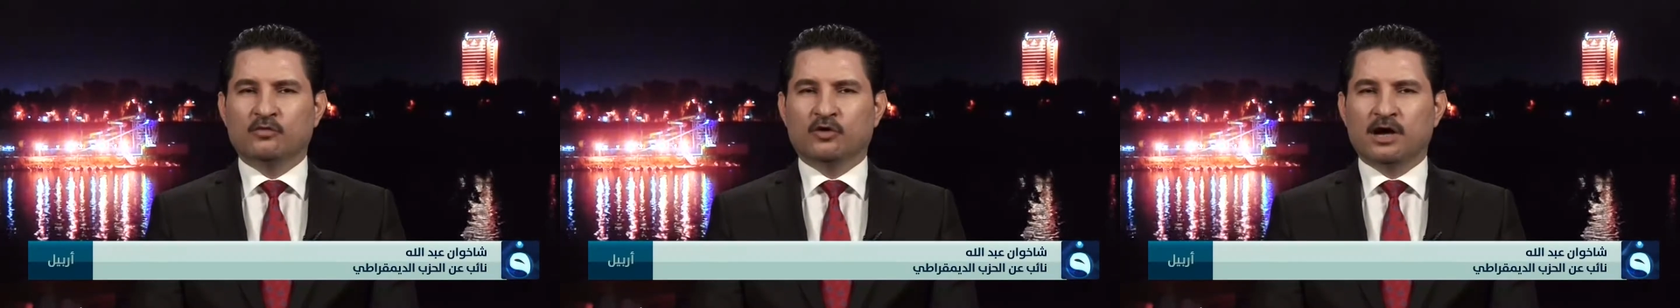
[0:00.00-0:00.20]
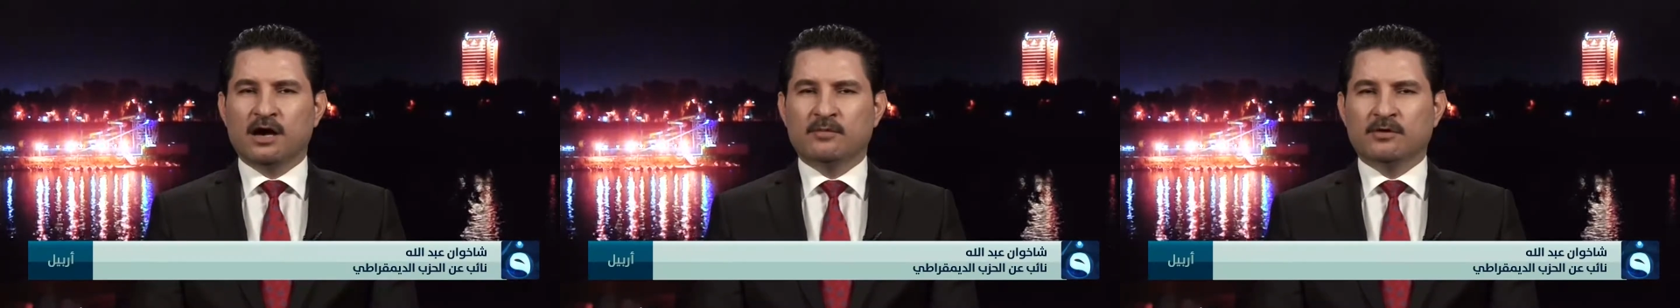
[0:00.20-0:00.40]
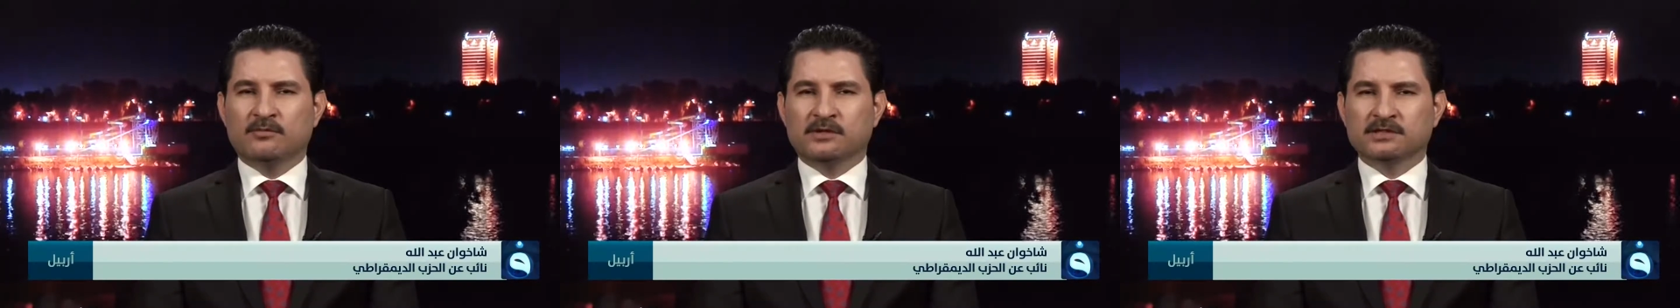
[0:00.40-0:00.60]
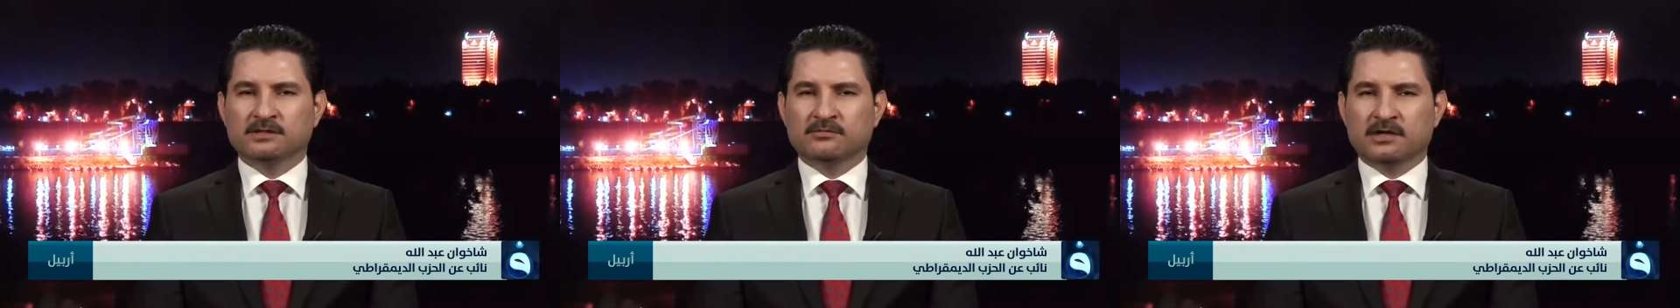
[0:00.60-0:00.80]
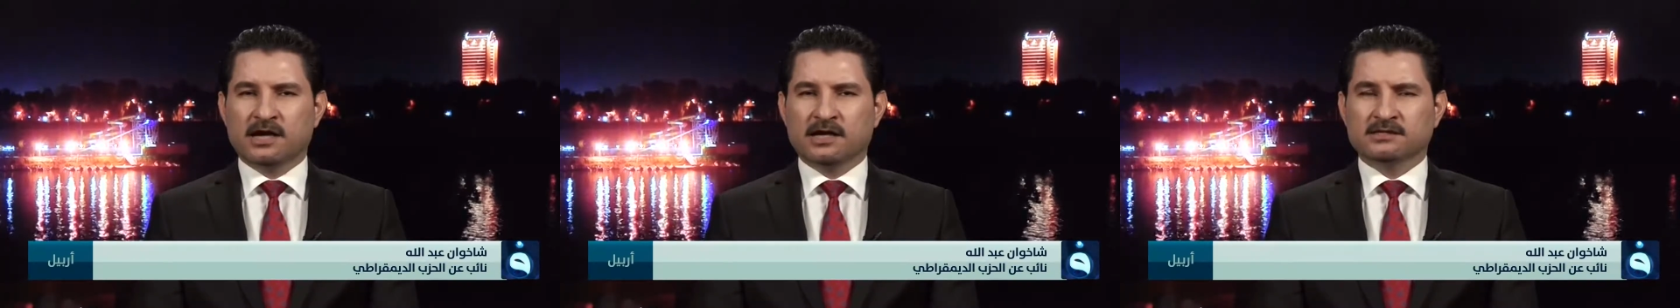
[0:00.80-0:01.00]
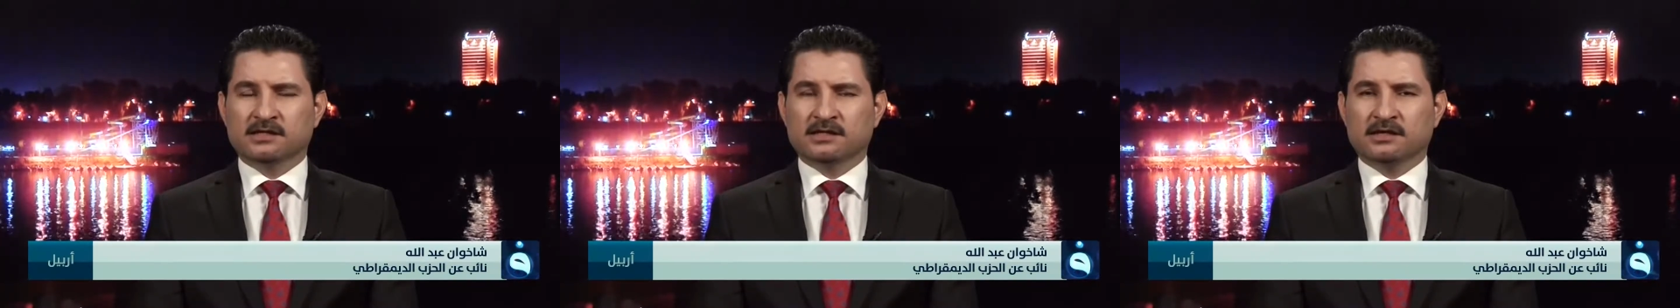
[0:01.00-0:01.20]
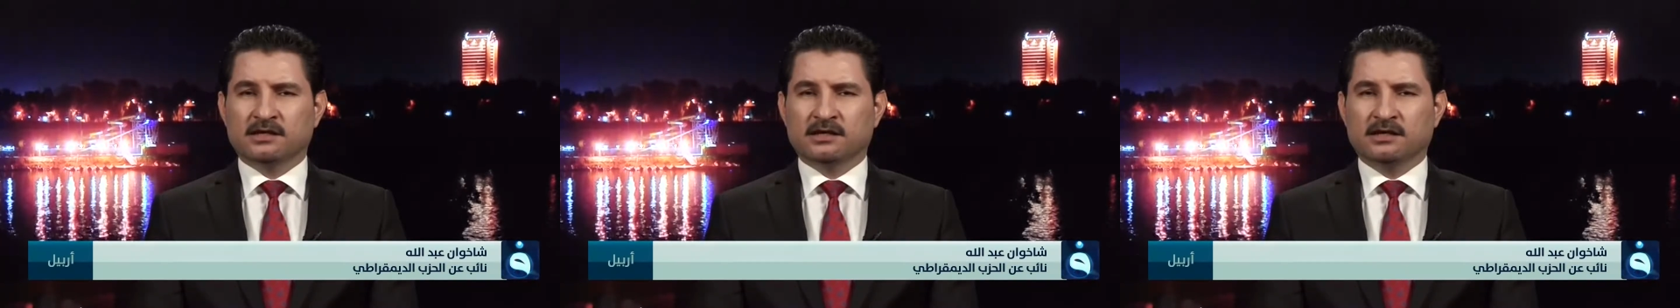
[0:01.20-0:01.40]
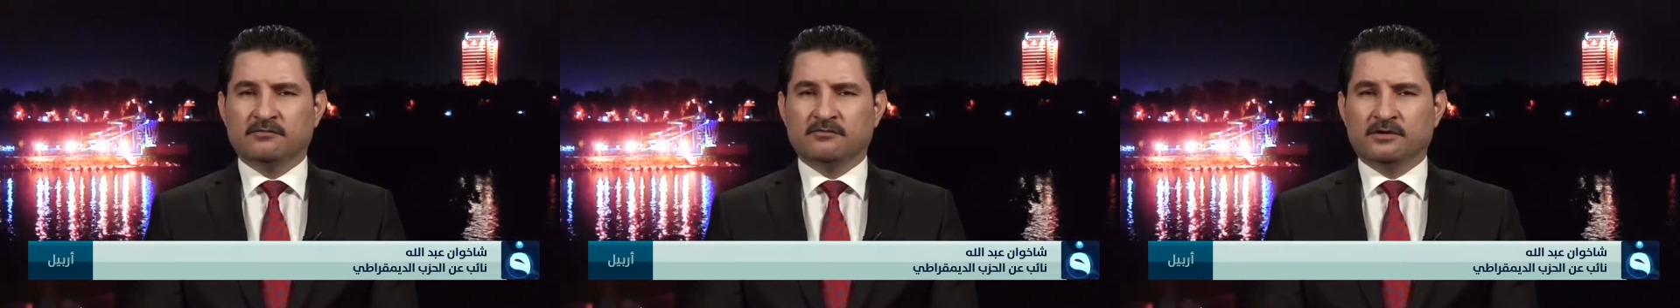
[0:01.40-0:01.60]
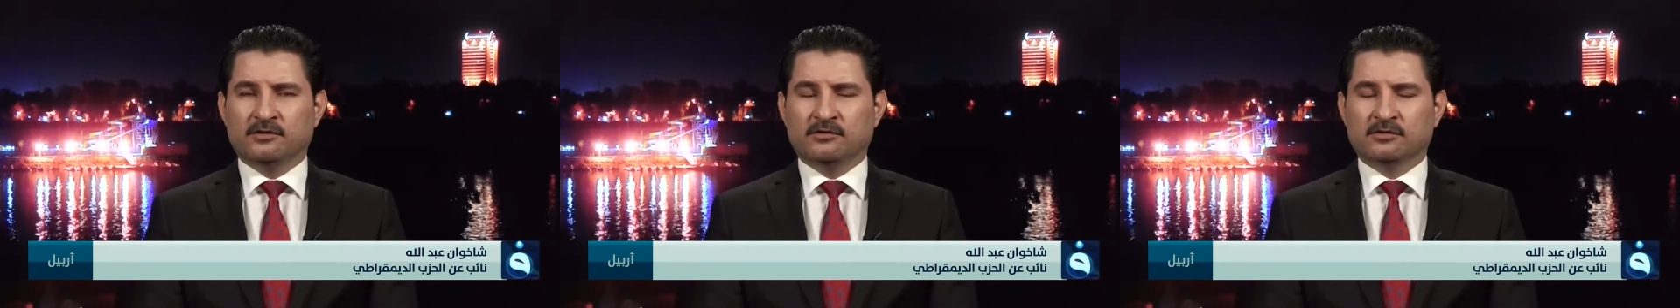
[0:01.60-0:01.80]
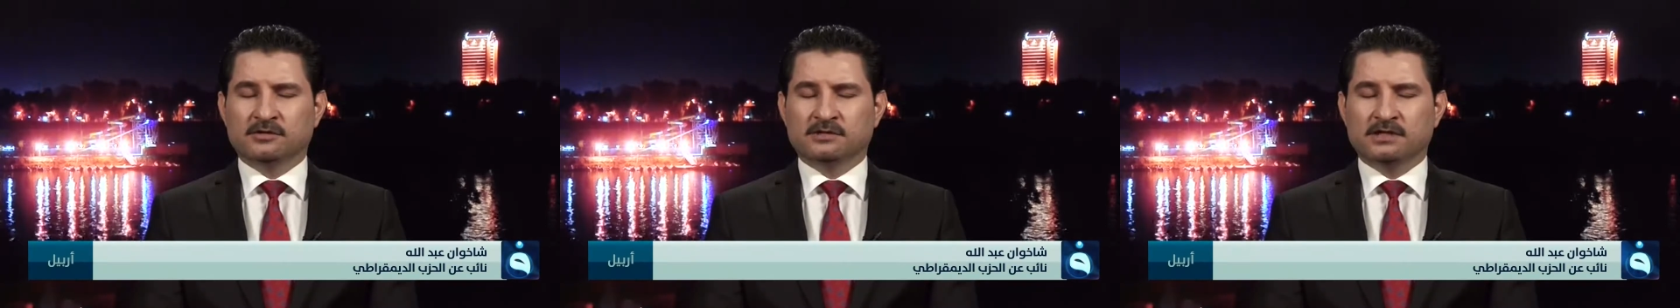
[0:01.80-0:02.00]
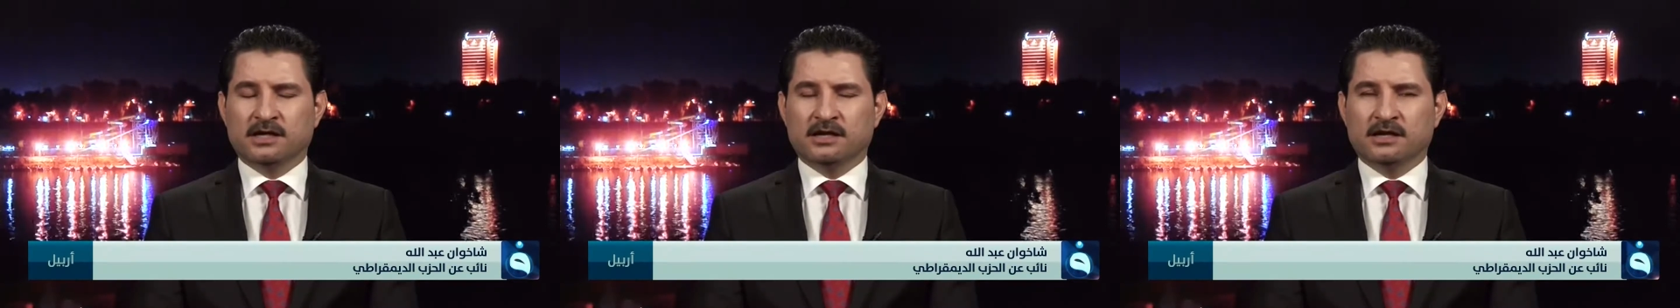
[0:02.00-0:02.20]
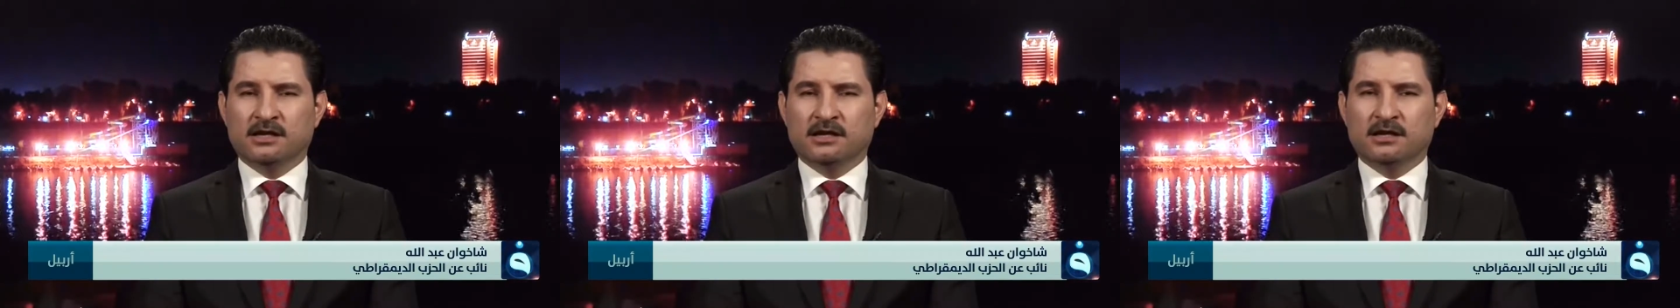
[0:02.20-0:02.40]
مقابل منصب رئاسة الإقليم في الكردستان